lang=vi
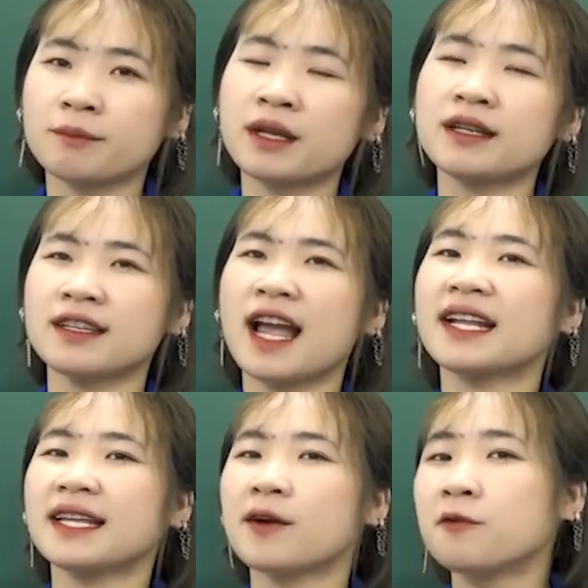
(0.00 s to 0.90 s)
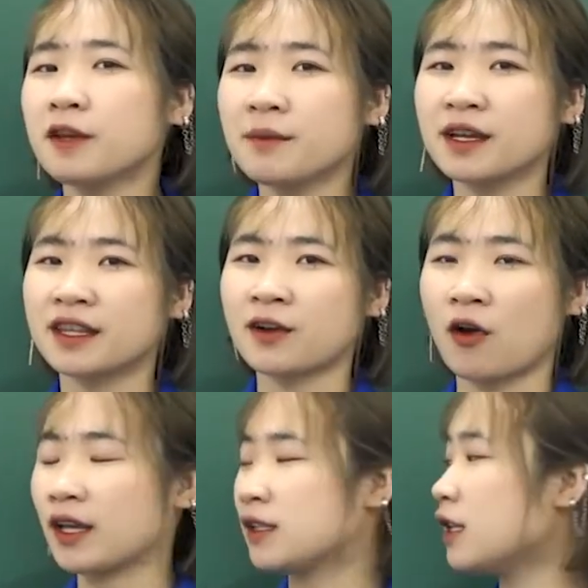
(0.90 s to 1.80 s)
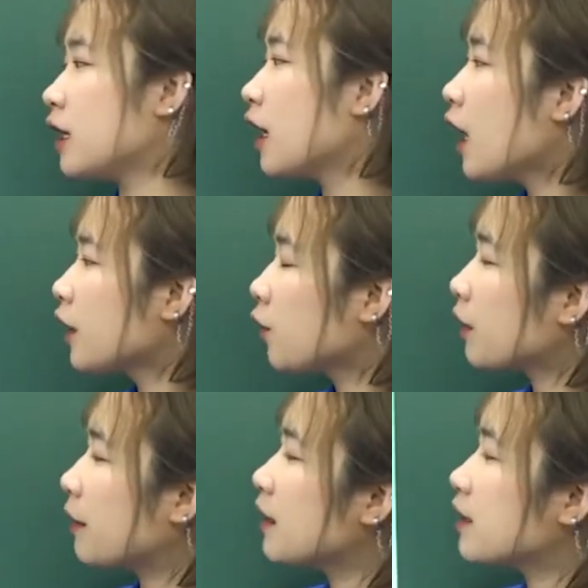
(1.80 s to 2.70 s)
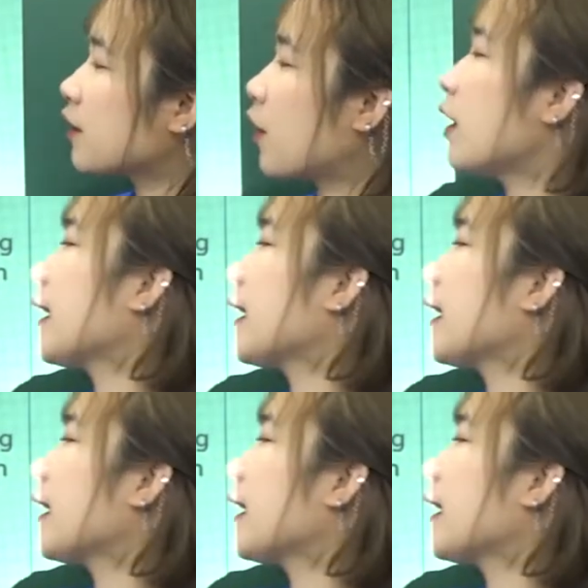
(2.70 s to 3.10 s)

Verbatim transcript: bắt nhại theo phim người ta nói cái gì thì lúc đấy mình sẽ nói là